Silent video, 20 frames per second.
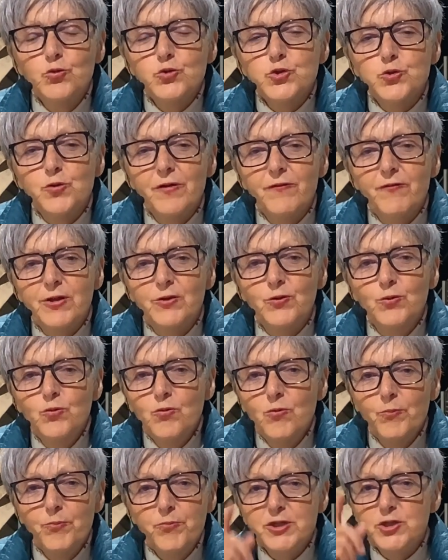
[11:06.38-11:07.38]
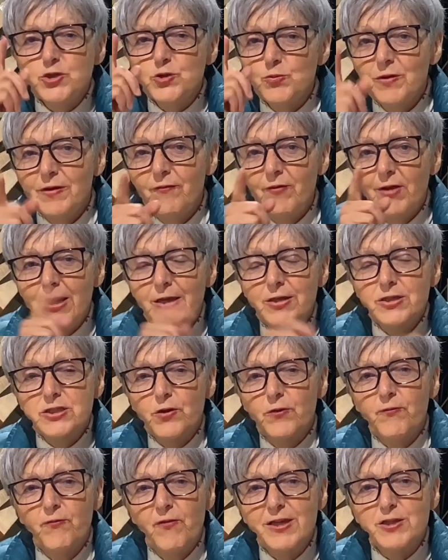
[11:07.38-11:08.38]
suivez-nous, puis suivez-les
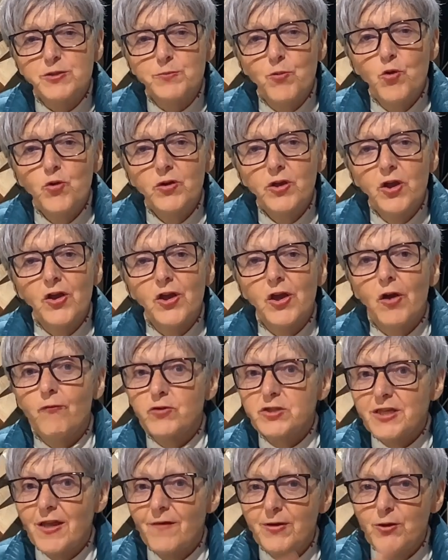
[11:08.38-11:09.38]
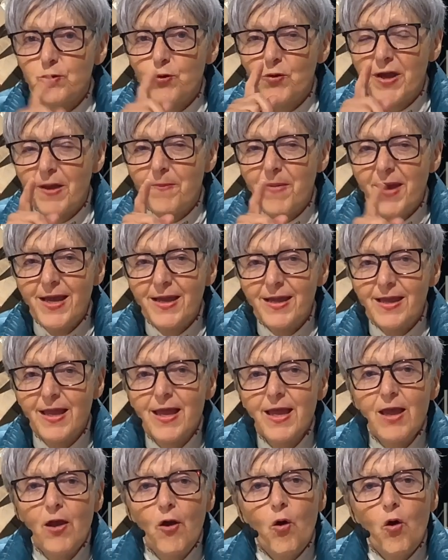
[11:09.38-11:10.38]
sur Facebook. Euh, vous savez qu'au Québec,
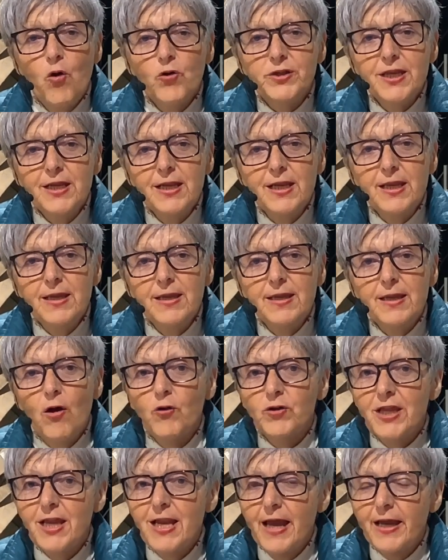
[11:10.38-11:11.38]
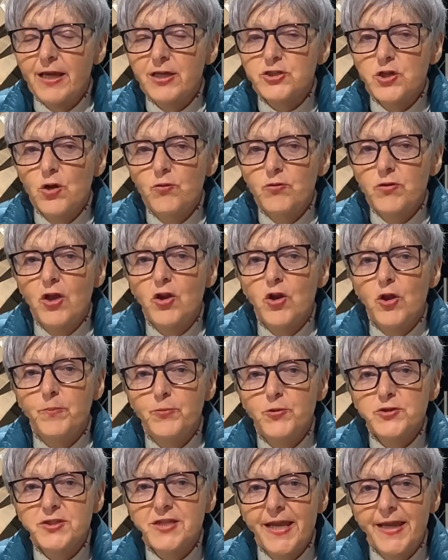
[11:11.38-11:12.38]
on est, les, on est la région où il y a le
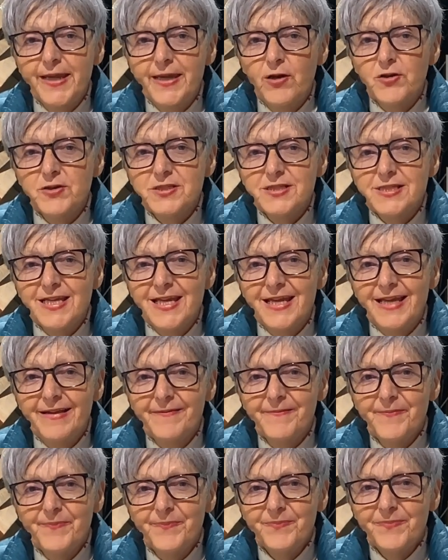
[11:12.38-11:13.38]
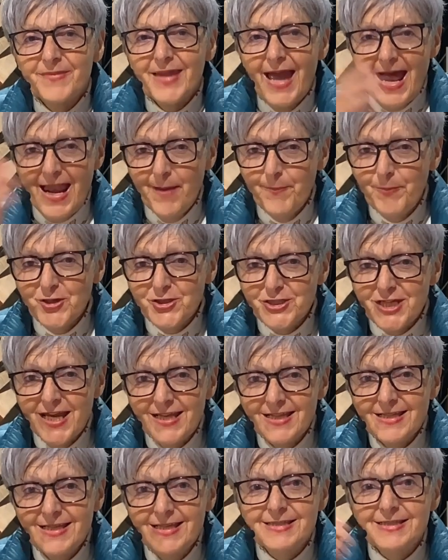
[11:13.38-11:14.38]
plus d'aérostiers. À la
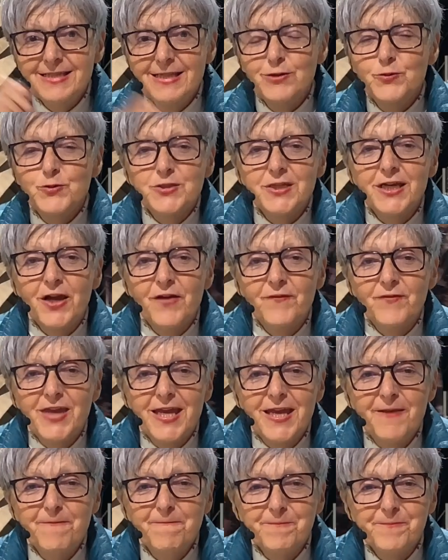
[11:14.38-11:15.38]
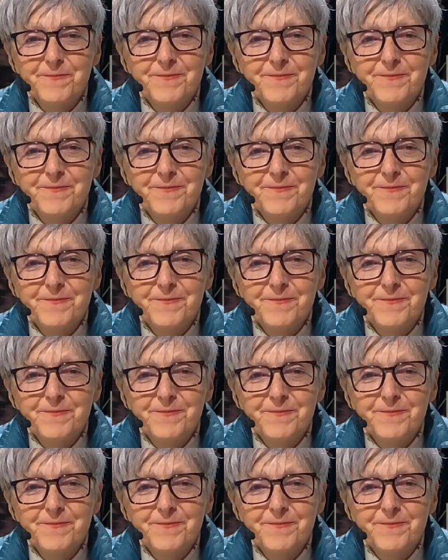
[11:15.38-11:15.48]
prochaine, ici Lucie Crevier.